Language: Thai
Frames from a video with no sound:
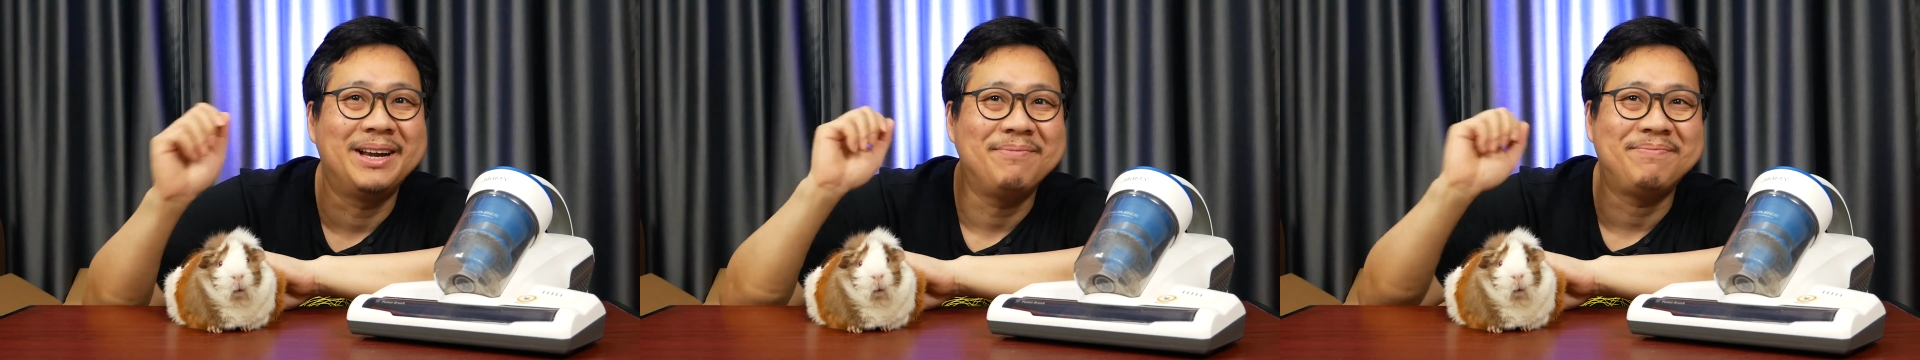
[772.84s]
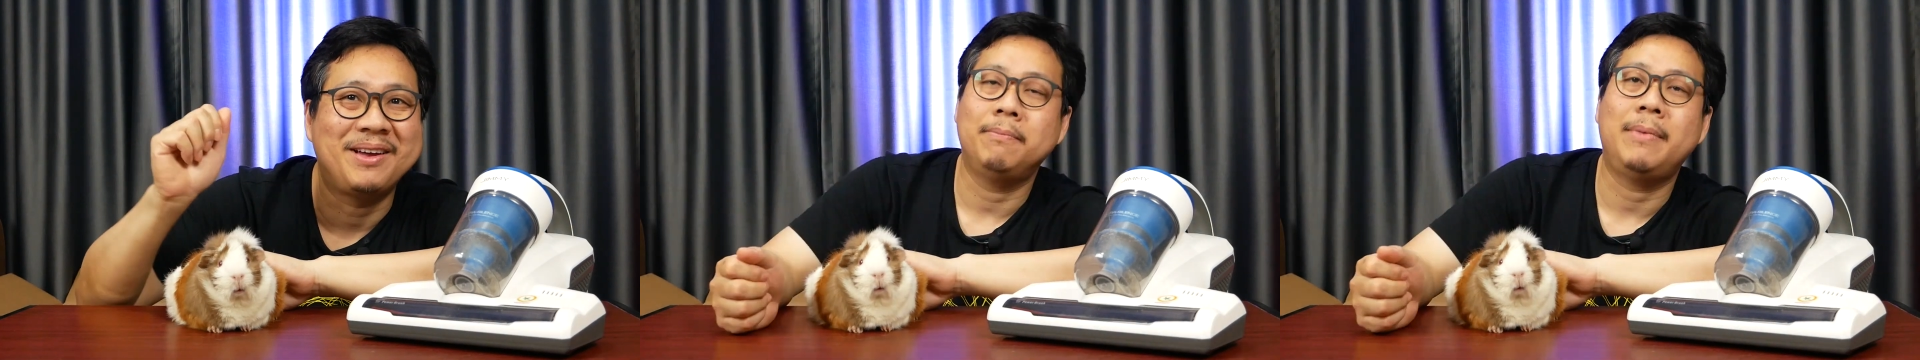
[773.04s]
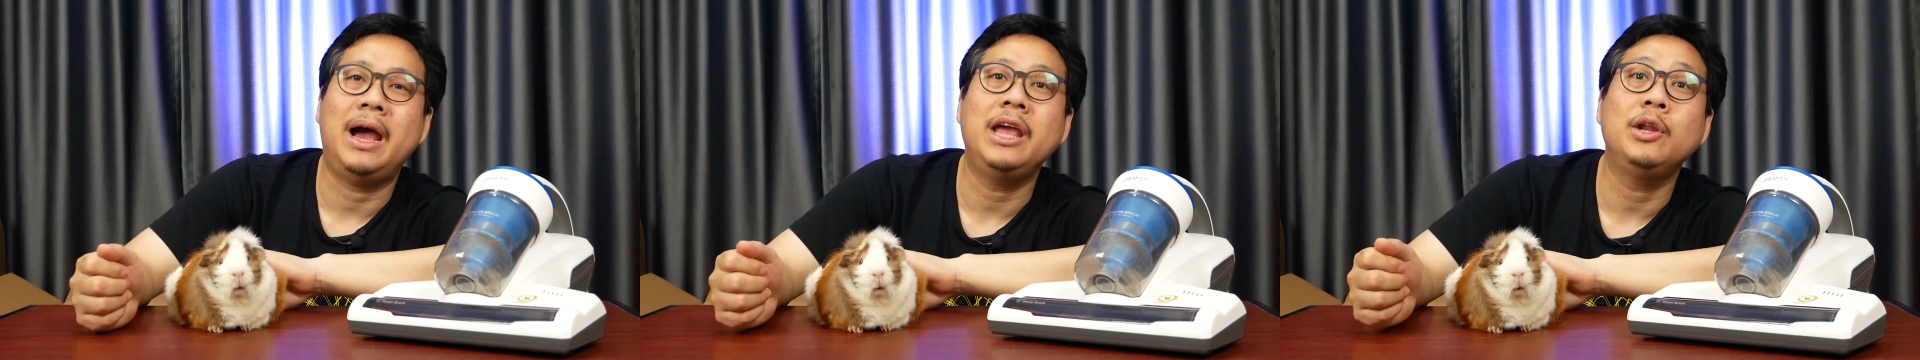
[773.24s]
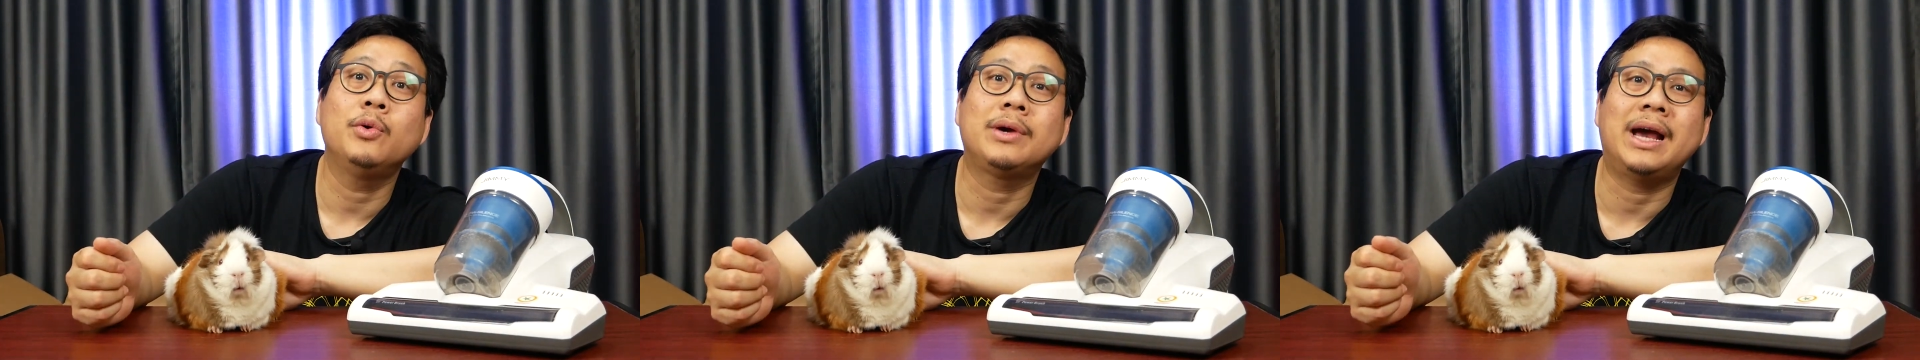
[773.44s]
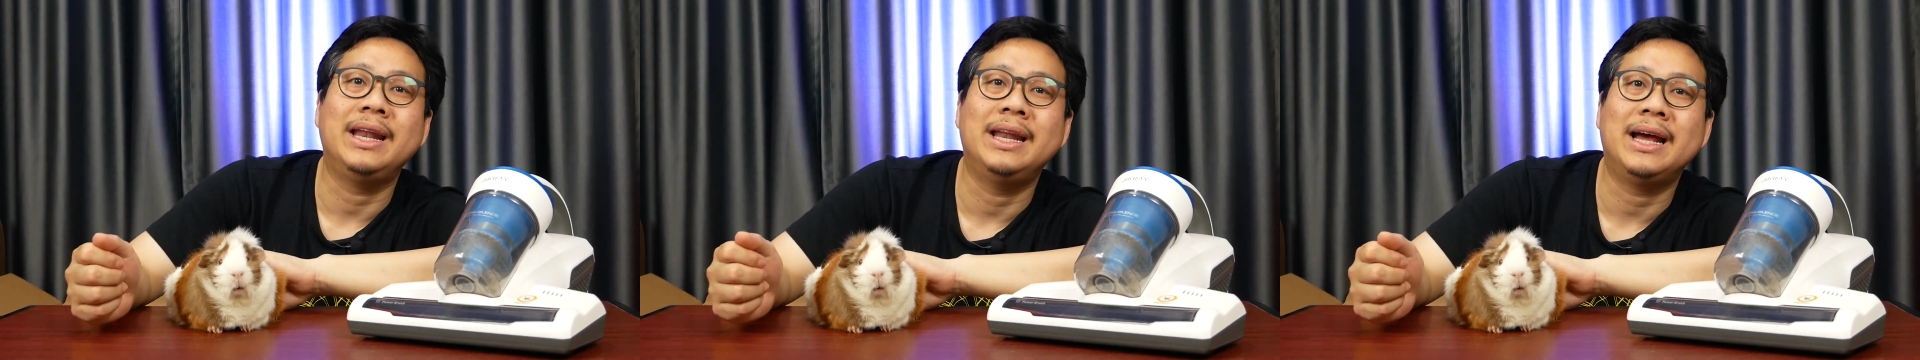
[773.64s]
คลิปใหม่มาให้ดู
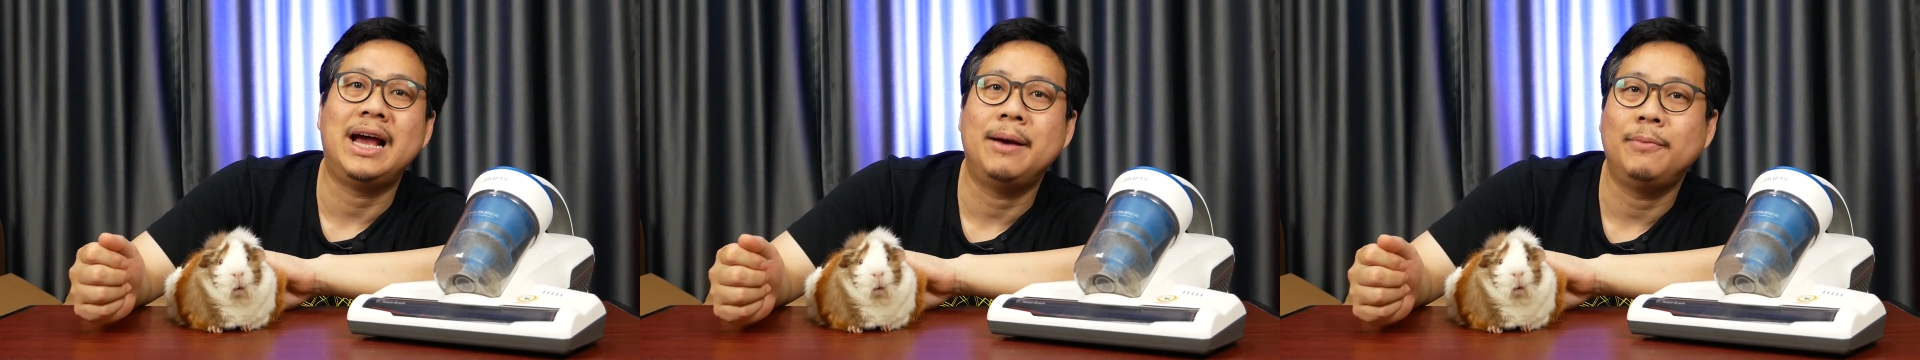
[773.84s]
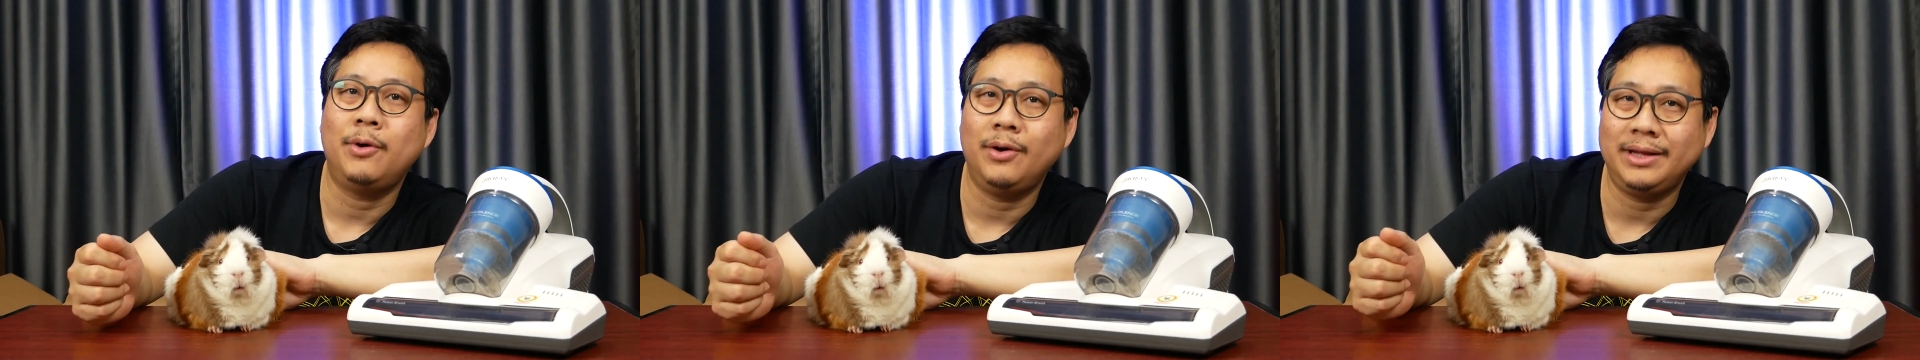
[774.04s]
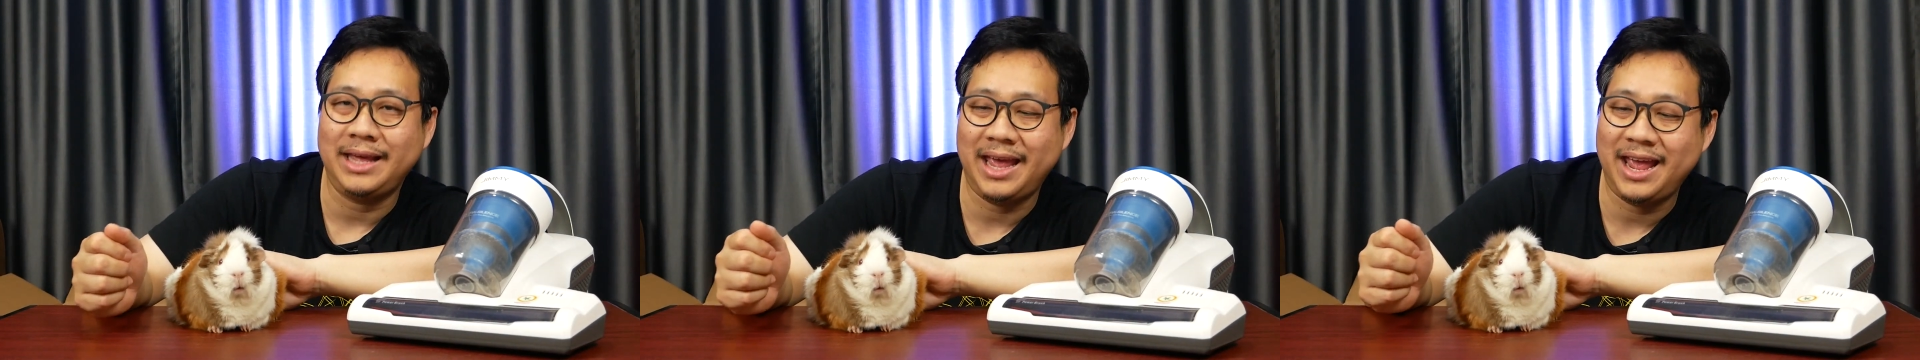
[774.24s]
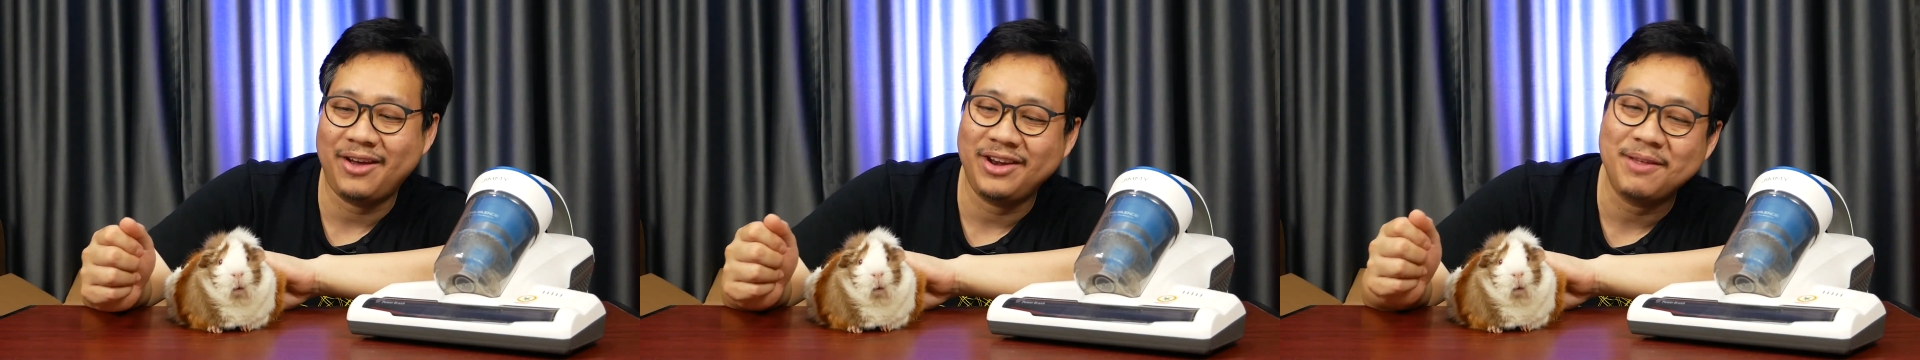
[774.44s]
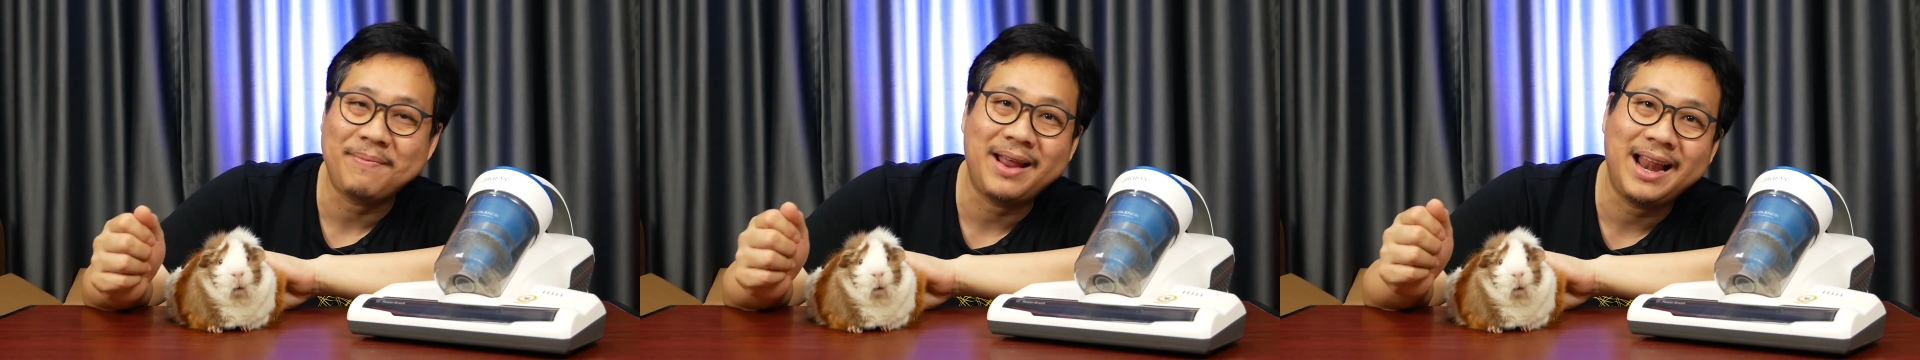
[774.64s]
กันนะครับโอเควัน
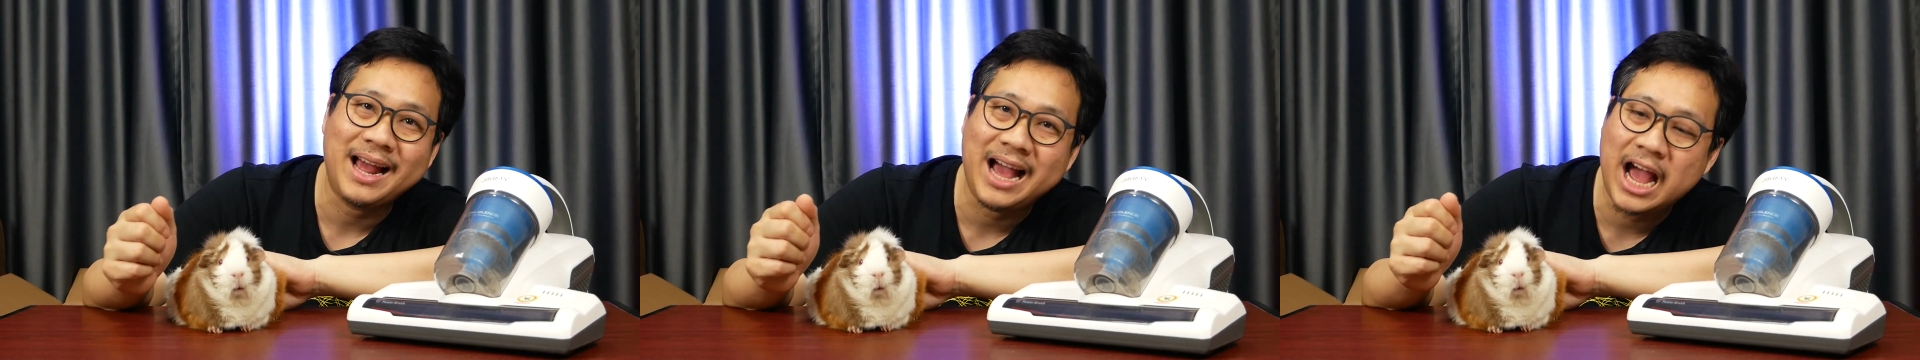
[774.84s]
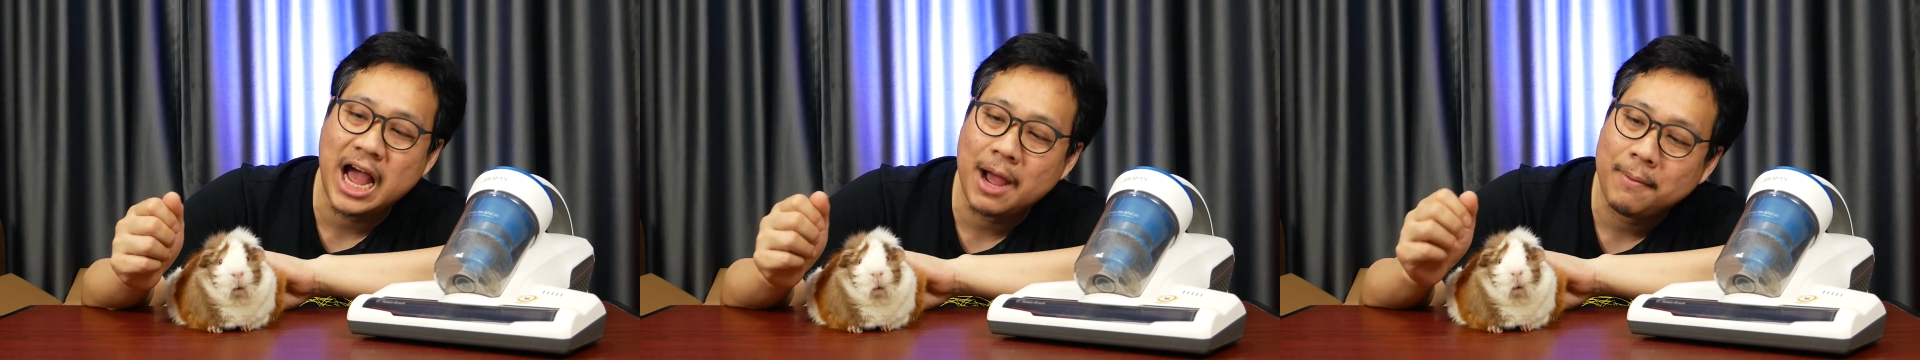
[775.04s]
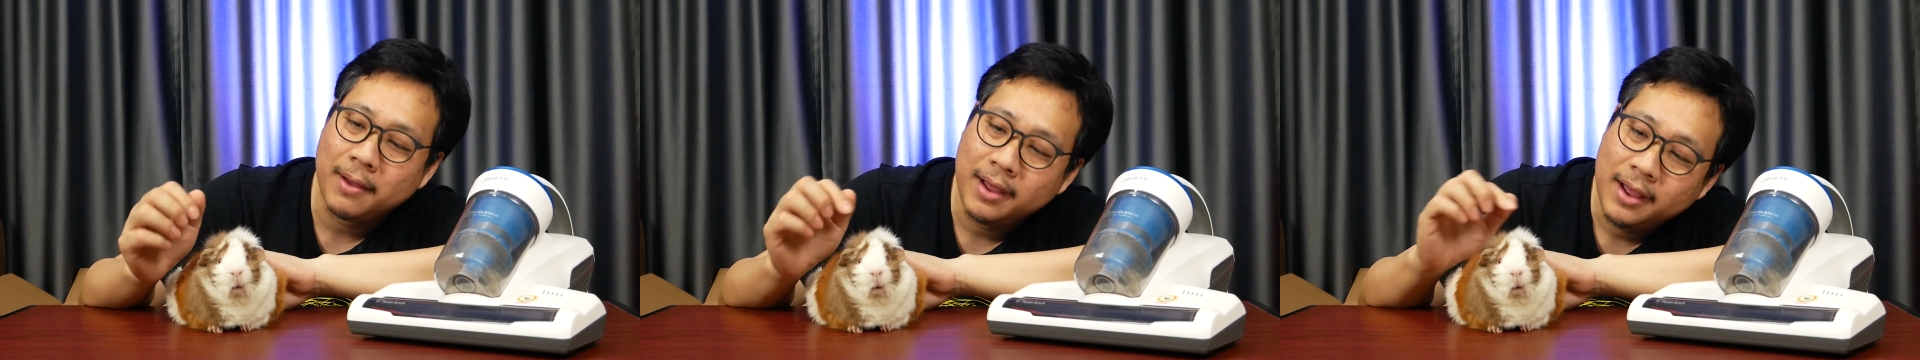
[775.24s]
นี้ไปแล้วครับ